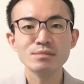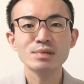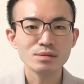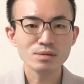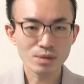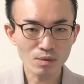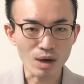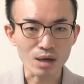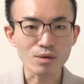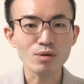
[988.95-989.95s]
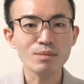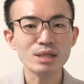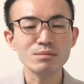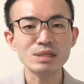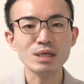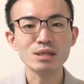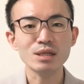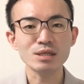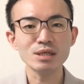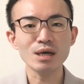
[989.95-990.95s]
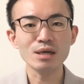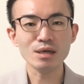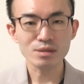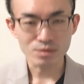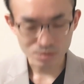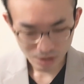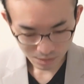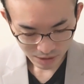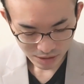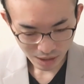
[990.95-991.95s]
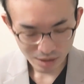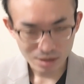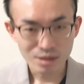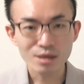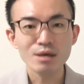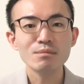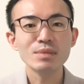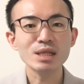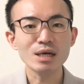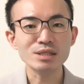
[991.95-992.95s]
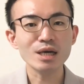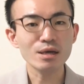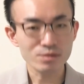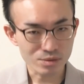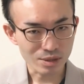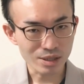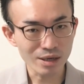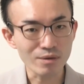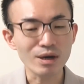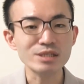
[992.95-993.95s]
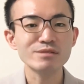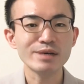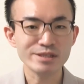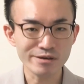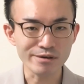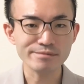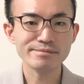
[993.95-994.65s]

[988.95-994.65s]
それでは、ここまで見ていただきありがとうございました。また次回の動画でお会いしましょう。